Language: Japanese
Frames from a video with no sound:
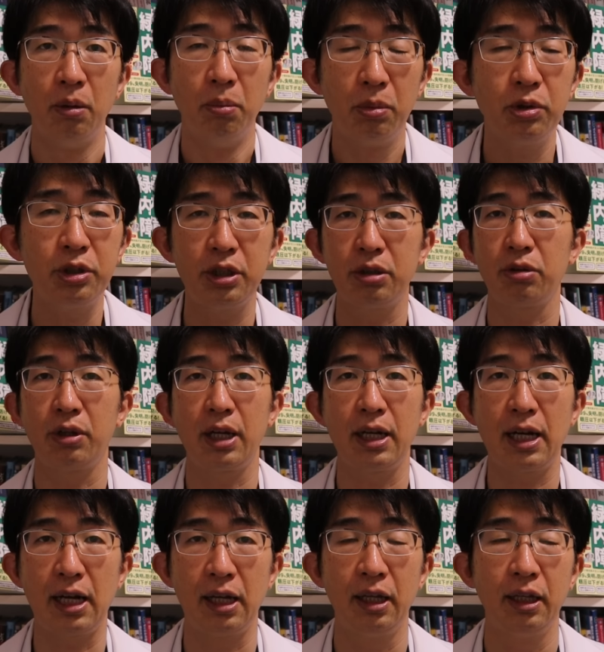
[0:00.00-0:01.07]
もしそれ
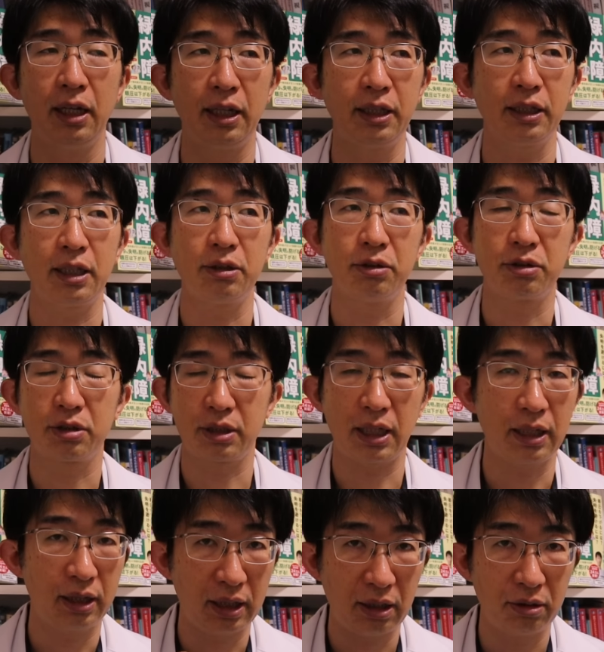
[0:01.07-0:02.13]
があなたの
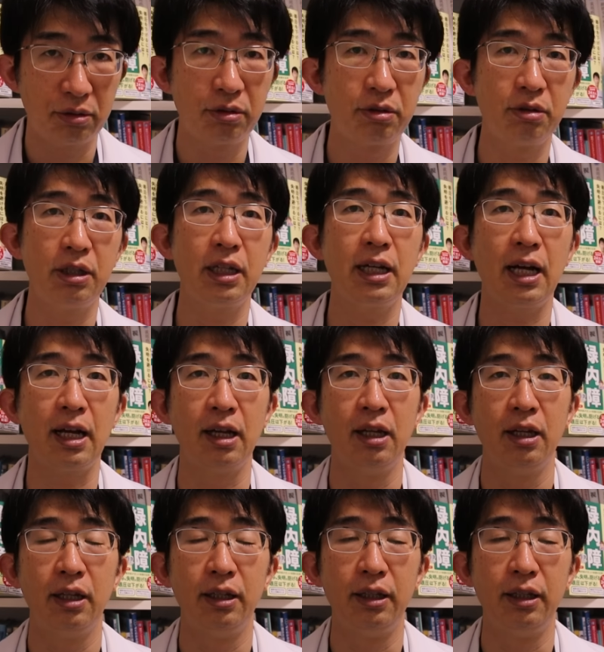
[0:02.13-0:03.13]
使ってる薬が